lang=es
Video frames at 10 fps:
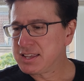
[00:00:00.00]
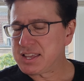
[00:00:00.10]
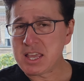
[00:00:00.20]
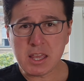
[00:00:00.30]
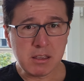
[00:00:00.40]

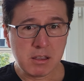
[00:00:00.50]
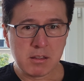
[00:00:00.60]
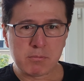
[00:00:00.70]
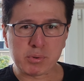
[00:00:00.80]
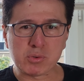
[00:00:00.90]
Y
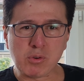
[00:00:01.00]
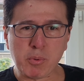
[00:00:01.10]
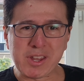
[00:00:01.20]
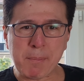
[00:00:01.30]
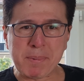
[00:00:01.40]
pues uno
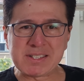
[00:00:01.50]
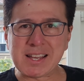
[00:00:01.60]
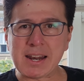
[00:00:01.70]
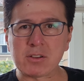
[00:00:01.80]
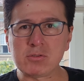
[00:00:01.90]
podría
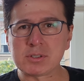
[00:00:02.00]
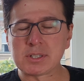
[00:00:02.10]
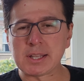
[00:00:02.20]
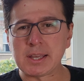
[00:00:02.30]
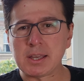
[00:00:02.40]
pensar, ¿no?
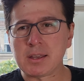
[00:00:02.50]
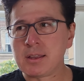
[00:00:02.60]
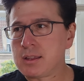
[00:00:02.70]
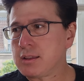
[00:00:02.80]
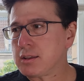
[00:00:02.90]
Este,
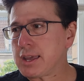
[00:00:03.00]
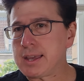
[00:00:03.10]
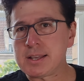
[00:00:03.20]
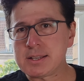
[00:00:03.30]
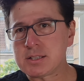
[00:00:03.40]

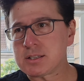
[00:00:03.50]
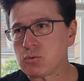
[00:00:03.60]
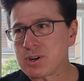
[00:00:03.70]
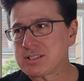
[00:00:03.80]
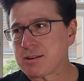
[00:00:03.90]
¿qué es
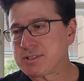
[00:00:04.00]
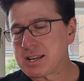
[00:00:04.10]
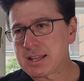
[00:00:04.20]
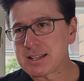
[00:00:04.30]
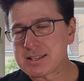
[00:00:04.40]
una
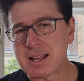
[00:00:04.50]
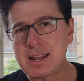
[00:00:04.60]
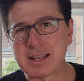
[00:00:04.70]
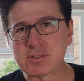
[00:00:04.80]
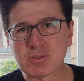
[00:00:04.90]
cervecería artesanal
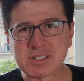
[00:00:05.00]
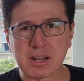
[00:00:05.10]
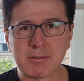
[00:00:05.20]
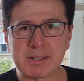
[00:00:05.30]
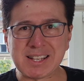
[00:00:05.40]
y qué es una
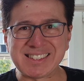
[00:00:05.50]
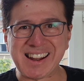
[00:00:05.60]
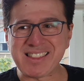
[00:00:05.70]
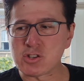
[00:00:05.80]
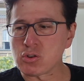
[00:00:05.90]
cerveza
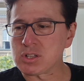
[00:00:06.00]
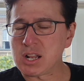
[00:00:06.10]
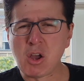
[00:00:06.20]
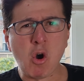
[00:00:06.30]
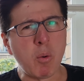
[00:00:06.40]

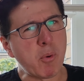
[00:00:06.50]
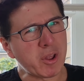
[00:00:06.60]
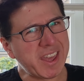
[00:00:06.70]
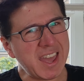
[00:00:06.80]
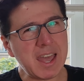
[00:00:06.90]
tradicional? ¿O por
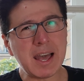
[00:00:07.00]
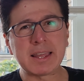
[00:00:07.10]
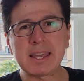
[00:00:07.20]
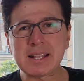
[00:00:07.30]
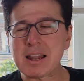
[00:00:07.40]
qué
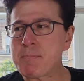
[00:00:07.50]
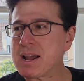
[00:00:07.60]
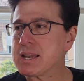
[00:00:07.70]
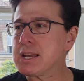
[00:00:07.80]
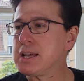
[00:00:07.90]
aquí en
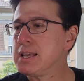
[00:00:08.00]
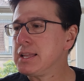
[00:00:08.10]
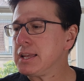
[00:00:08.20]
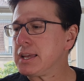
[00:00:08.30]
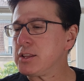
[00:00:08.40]
Alemania
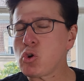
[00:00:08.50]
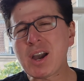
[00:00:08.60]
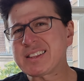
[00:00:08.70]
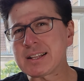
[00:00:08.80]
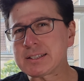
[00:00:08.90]
eh, no
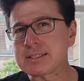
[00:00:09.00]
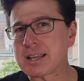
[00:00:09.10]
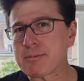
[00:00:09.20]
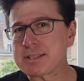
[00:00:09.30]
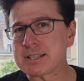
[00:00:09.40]
hay tantas
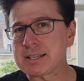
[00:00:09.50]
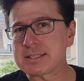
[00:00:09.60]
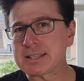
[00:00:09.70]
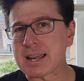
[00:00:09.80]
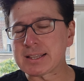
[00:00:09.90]

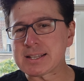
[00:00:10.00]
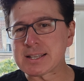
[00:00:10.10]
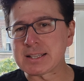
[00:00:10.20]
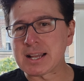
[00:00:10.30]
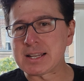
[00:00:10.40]
cervezas
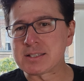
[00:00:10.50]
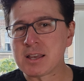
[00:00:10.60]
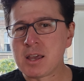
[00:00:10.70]
artesanales?